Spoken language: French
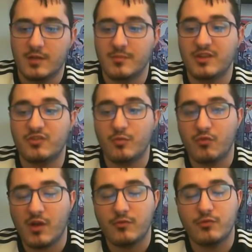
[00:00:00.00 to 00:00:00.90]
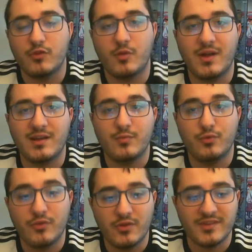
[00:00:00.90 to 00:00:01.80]
Mais je vais pouvoir vous en parler
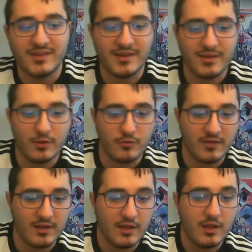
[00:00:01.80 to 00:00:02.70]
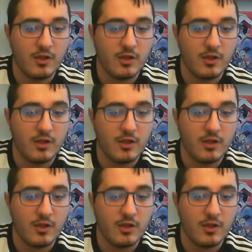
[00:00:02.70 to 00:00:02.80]
plus en détail et on va